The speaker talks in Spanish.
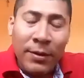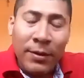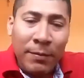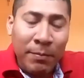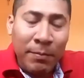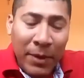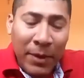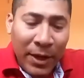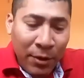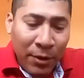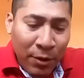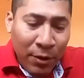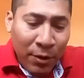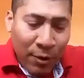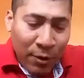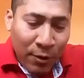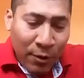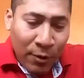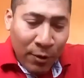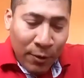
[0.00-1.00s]

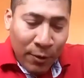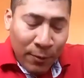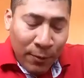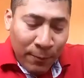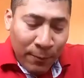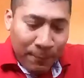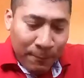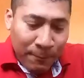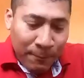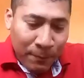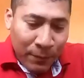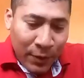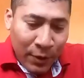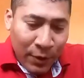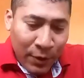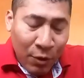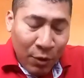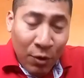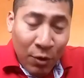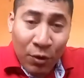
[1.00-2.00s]
Vengo
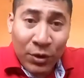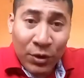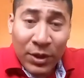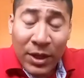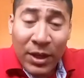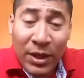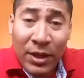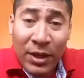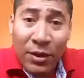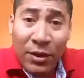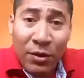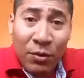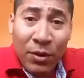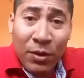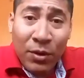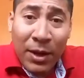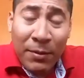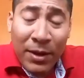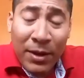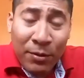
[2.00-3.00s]
Conocí,
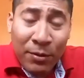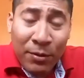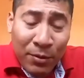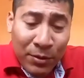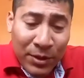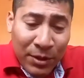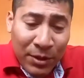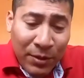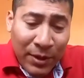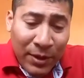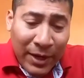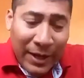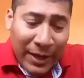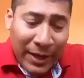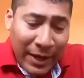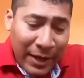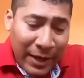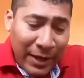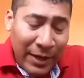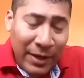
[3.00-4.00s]
nunca había conocido de
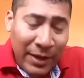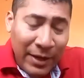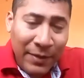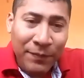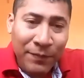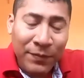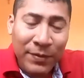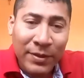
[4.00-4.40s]
Cayani.